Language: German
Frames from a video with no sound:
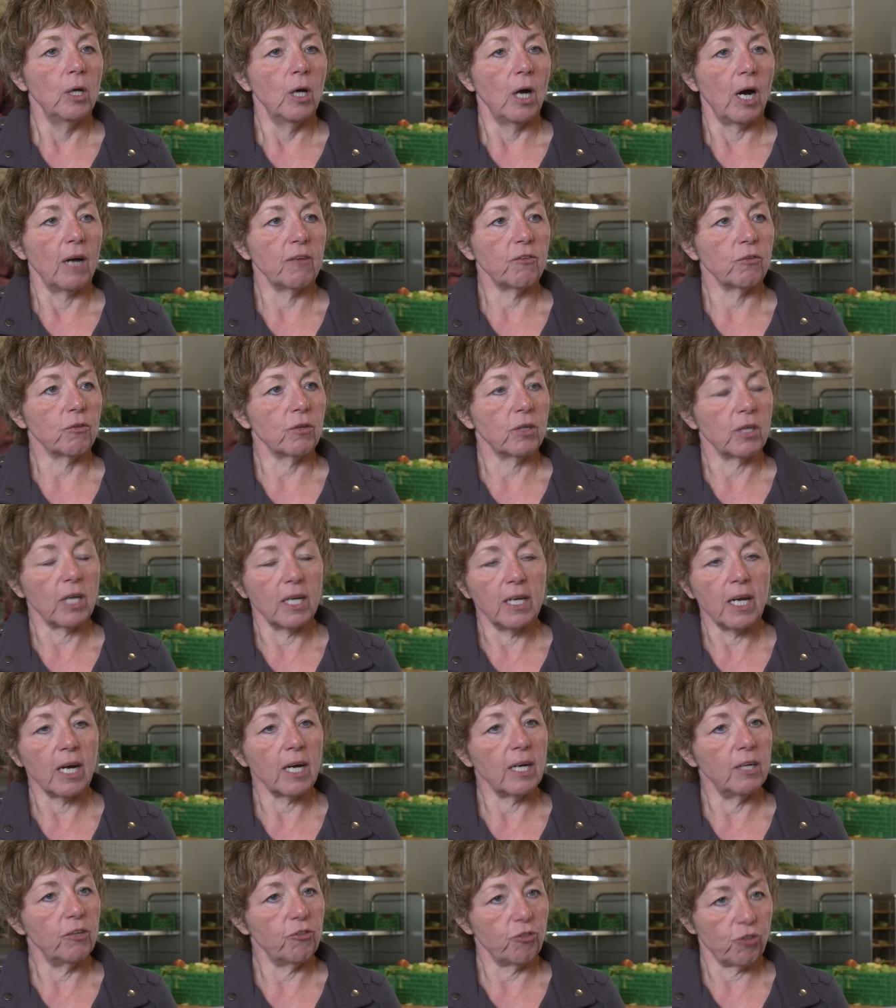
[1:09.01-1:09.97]
Also
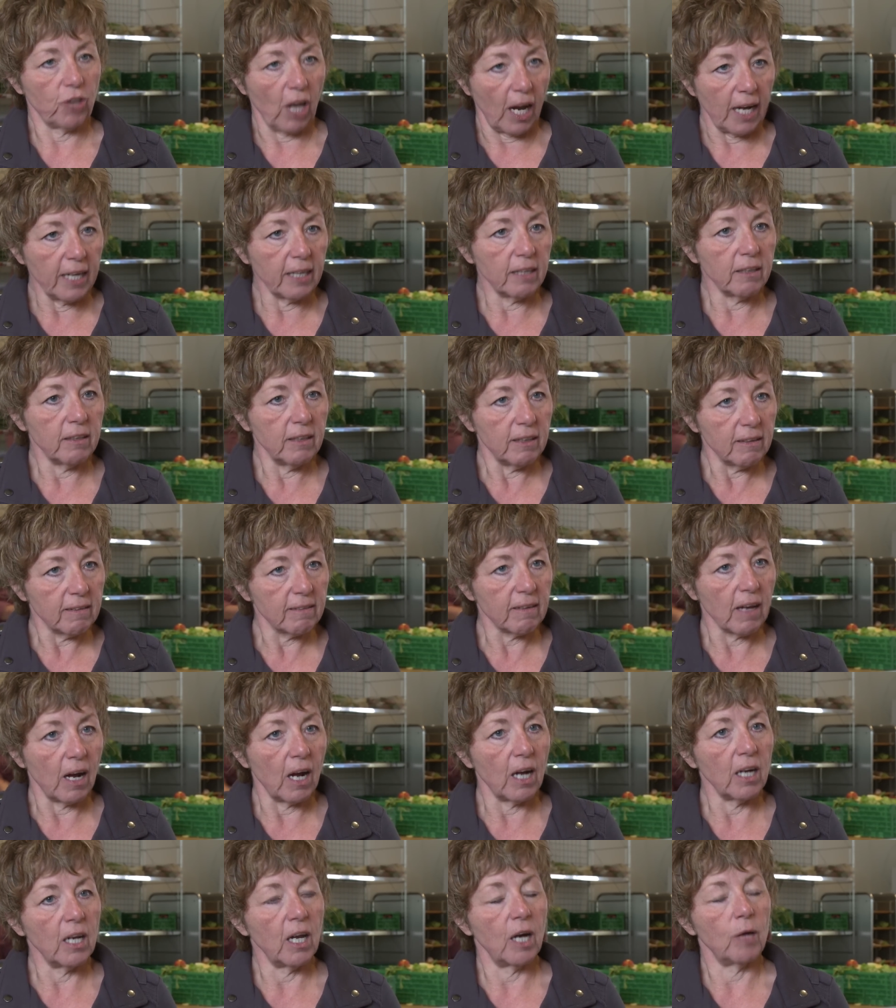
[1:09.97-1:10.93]
generell steigt die
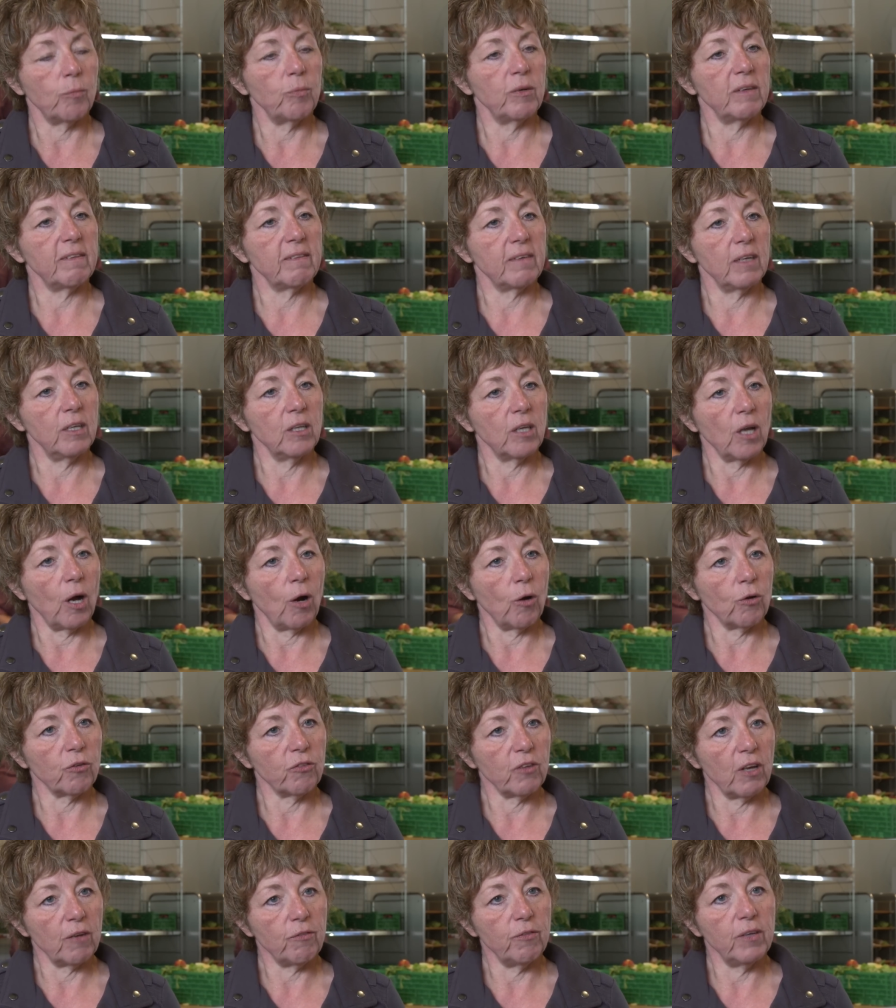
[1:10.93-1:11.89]
Zahl, aber es sind auch
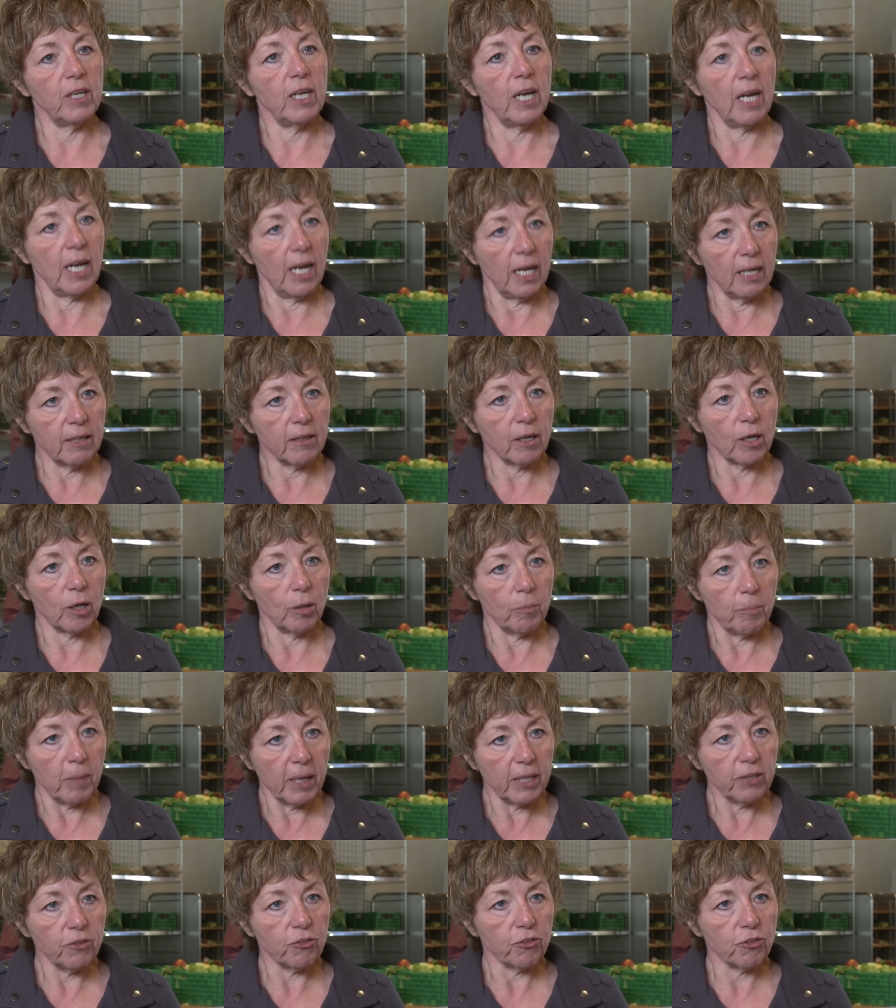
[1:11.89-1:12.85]
sehr viele ältere
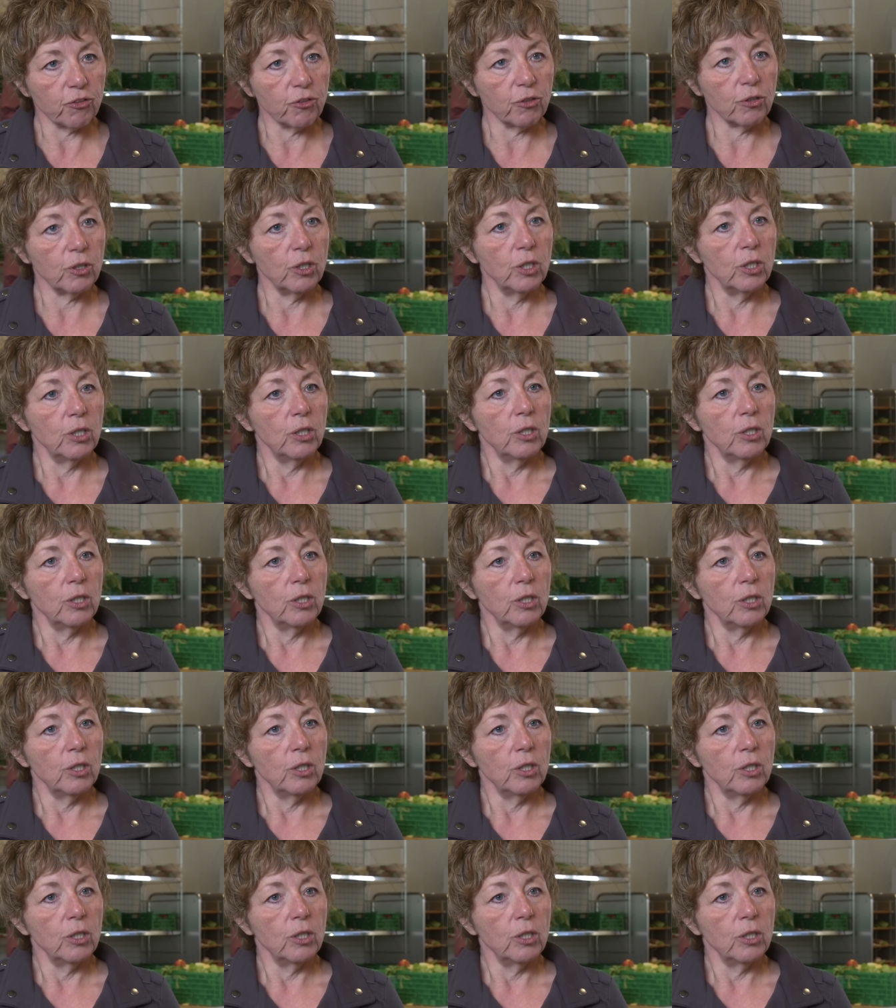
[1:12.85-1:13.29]
Menschen,